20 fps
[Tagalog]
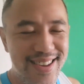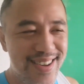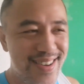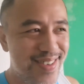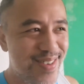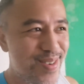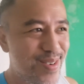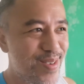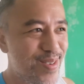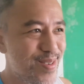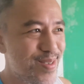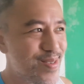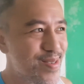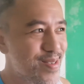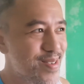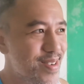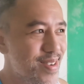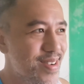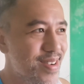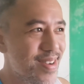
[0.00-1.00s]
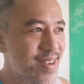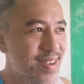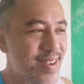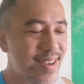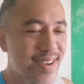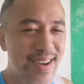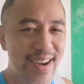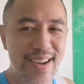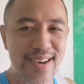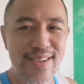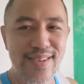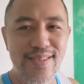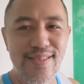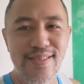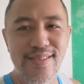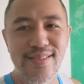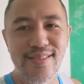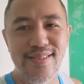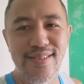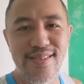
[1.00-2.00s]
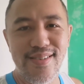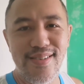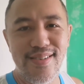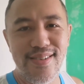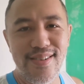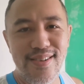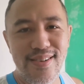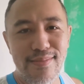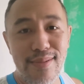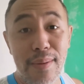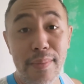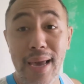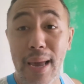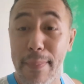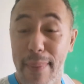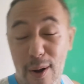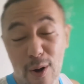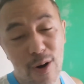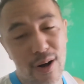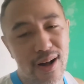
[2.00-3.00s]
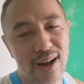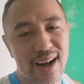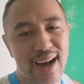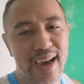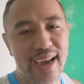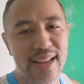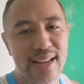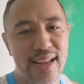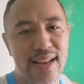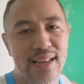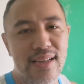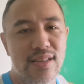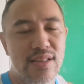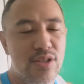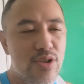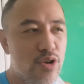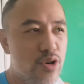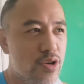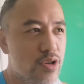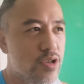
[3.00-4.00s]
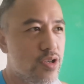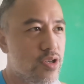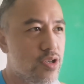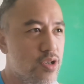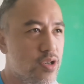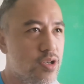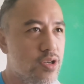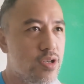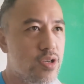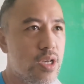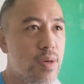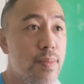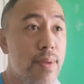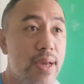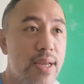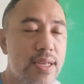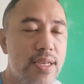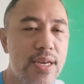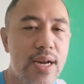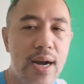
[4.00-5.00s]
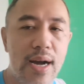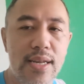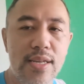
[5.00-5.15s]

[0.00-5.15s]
So, ano, Mamaya pa ako kakain, alas dos, imedya.